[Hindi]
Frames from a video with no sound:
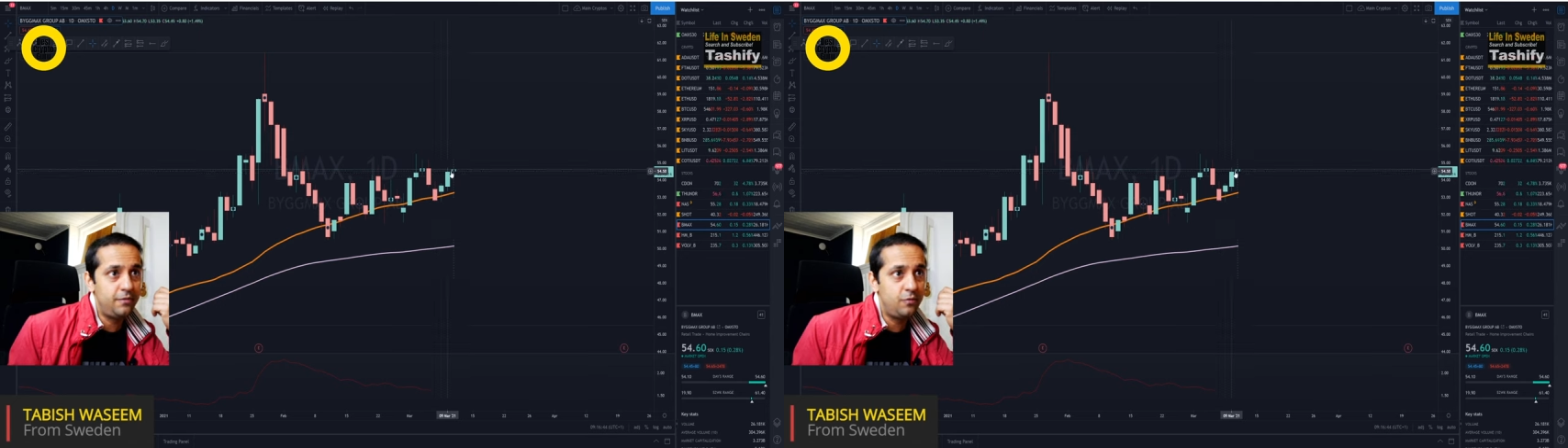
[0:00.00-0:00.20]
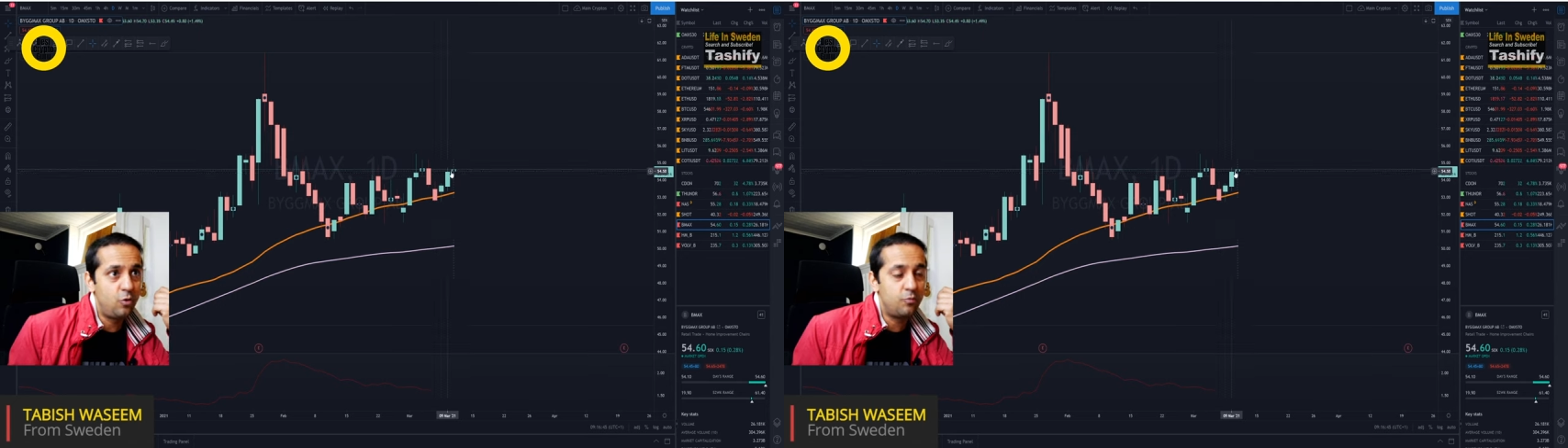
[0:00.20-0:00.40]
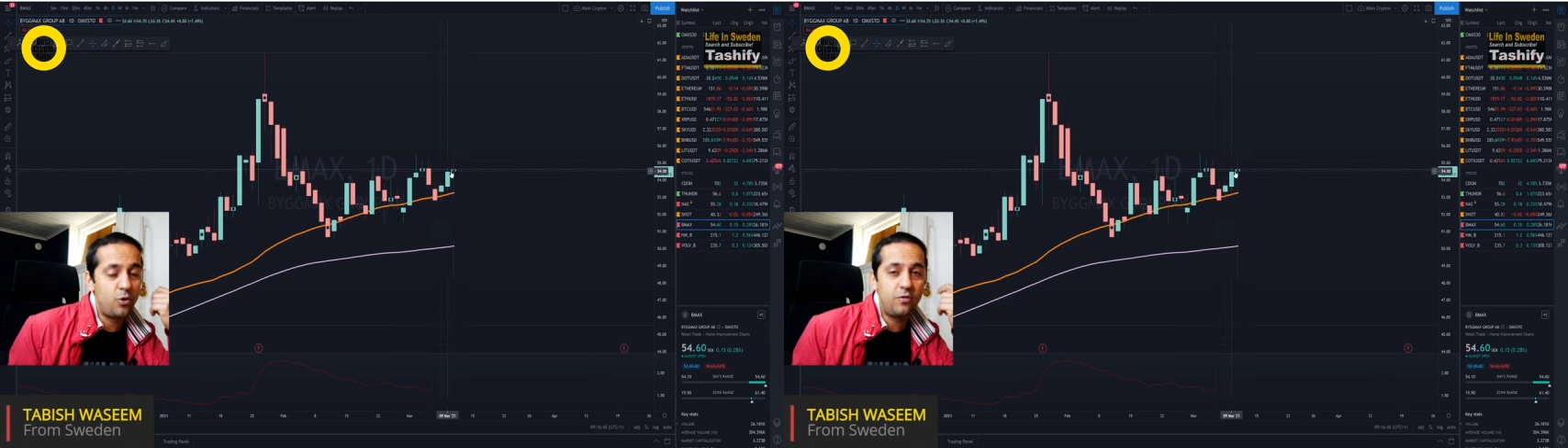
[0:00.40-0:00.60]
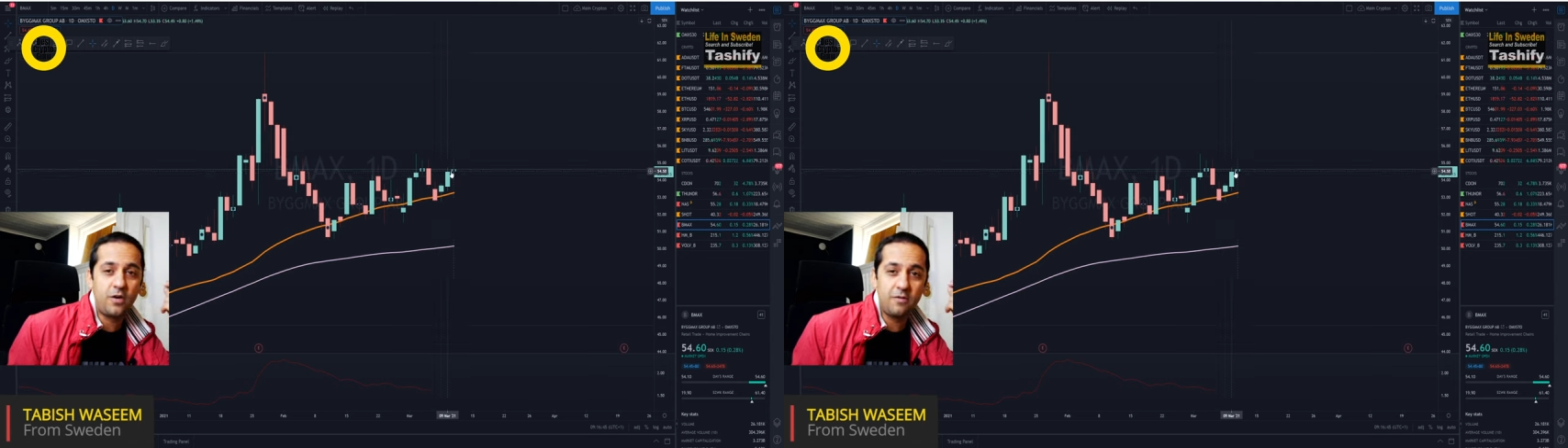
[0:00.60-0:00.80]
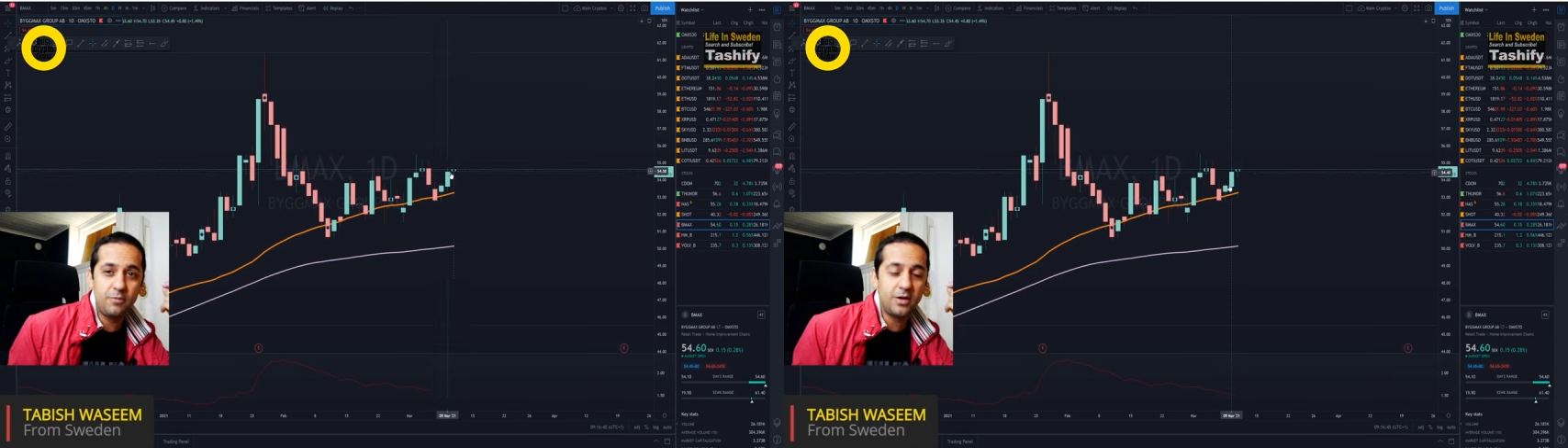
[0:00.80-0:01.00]
फोर पॉइंट
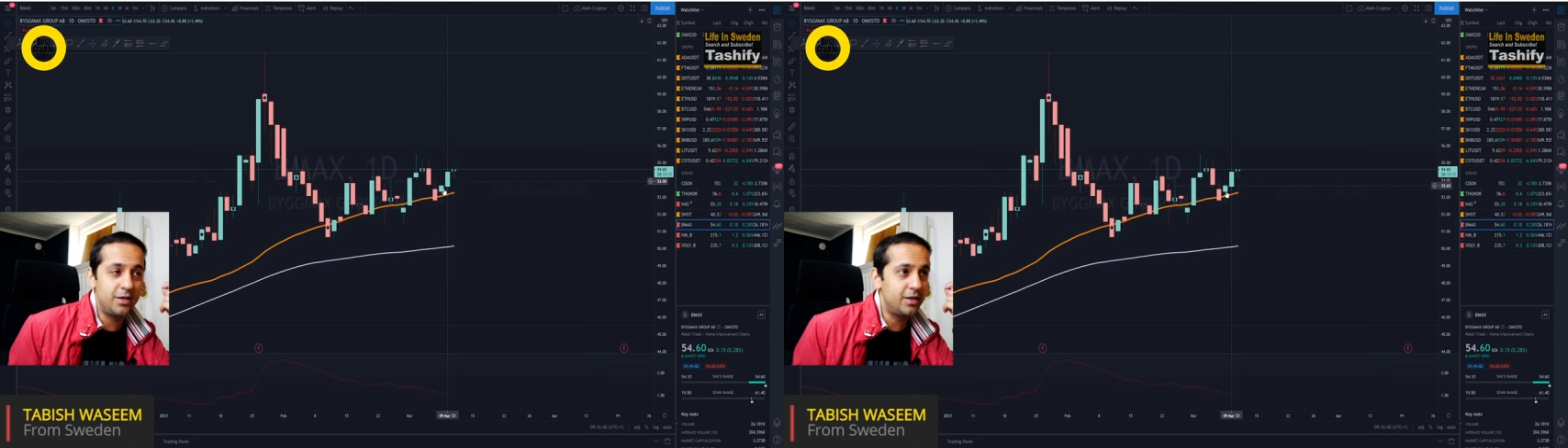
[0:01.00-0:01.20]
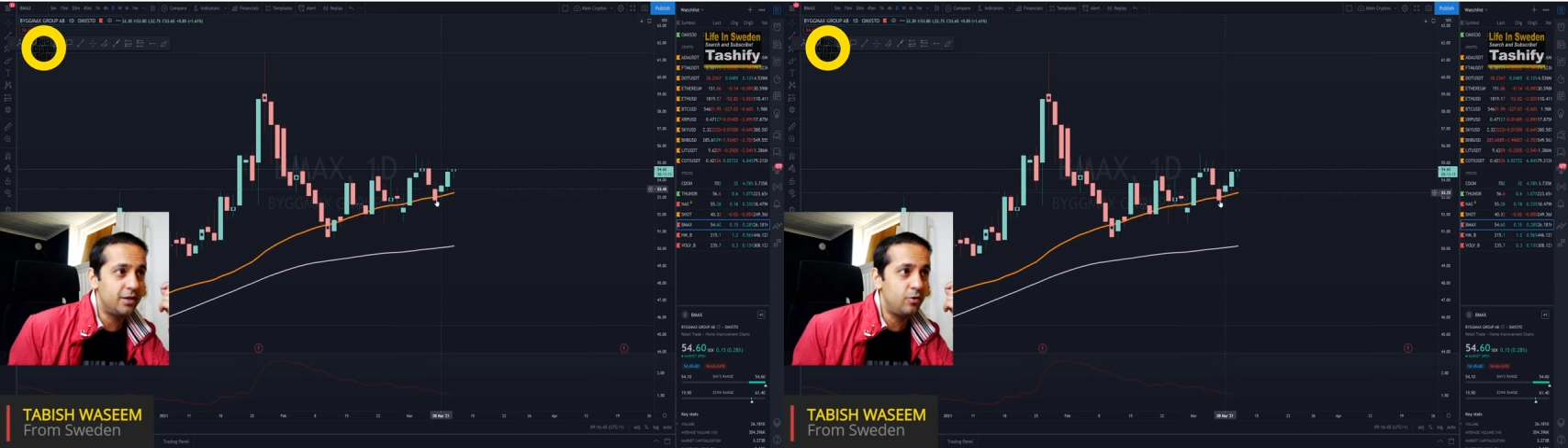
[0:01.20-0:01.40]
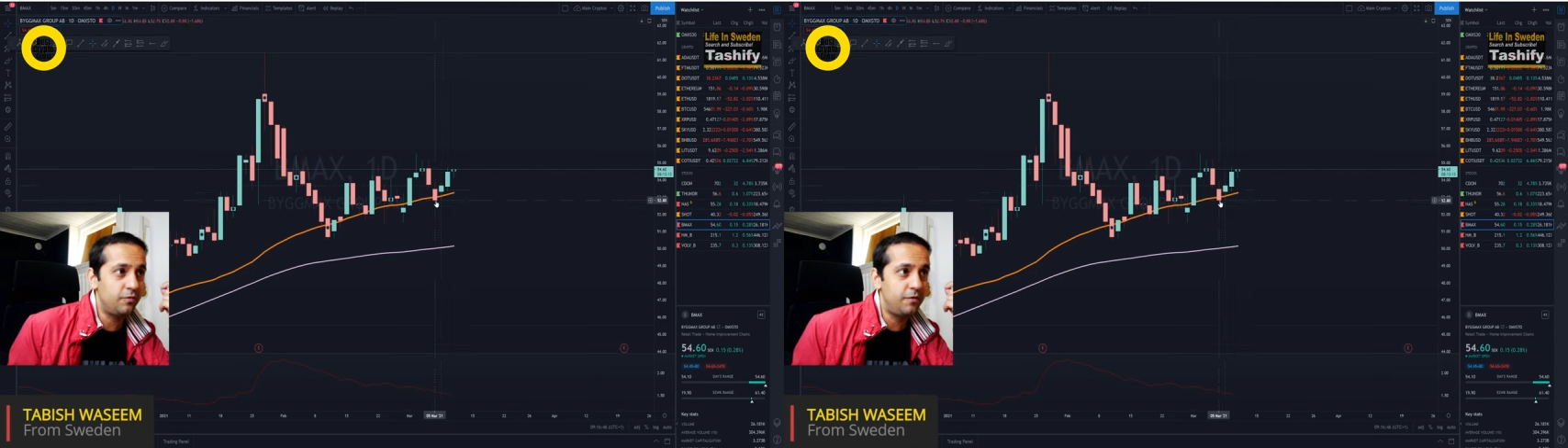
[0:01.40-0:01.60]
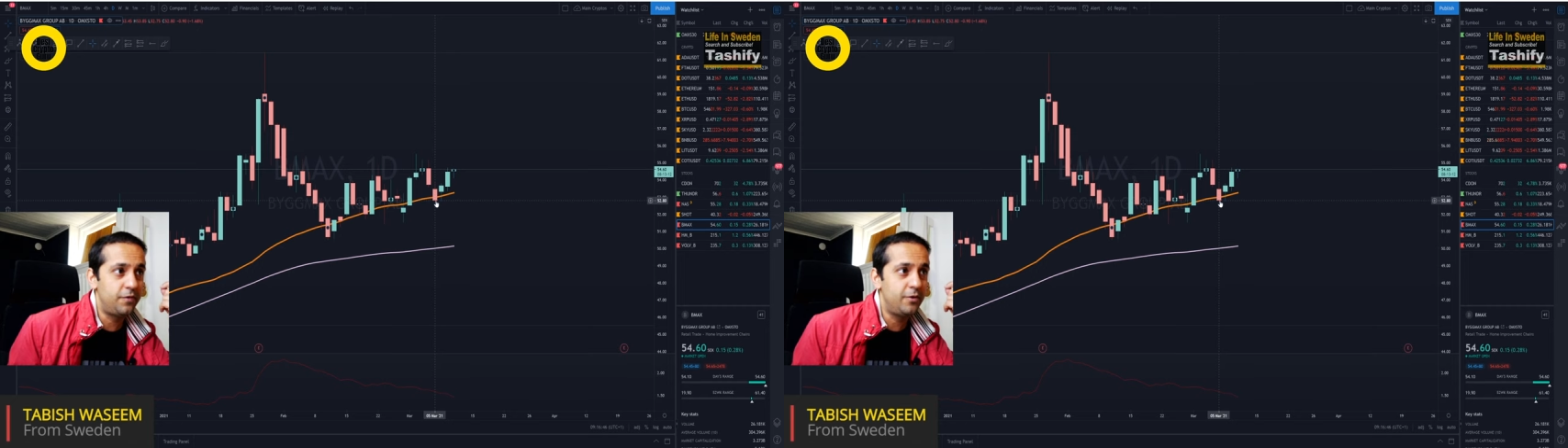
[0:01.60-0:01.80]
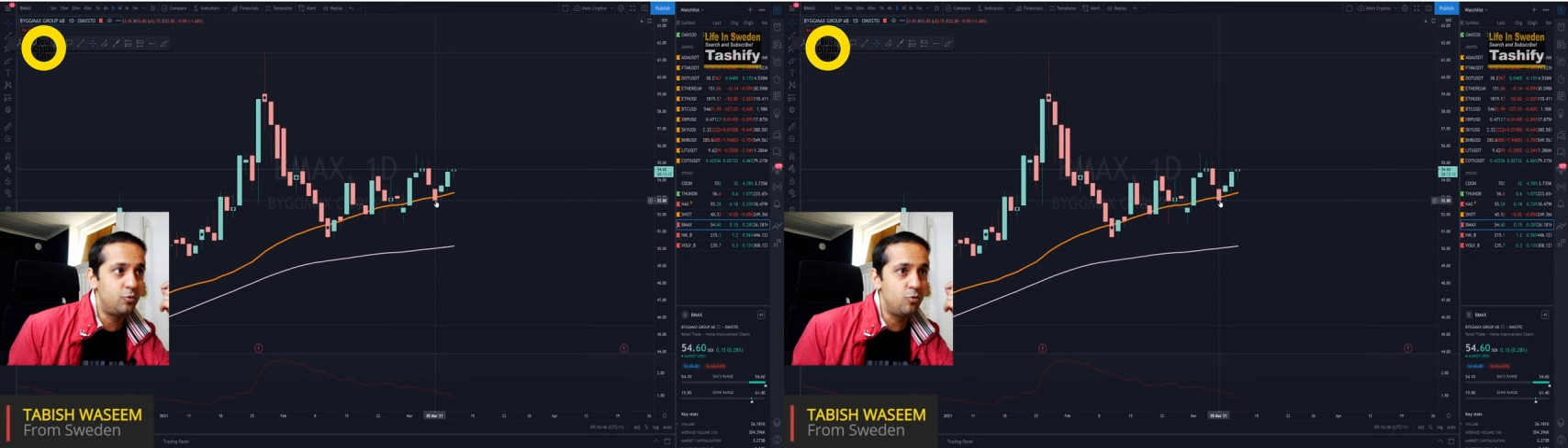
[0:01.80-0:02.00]
फाइव पे ख़रीदा था और फिफ्टी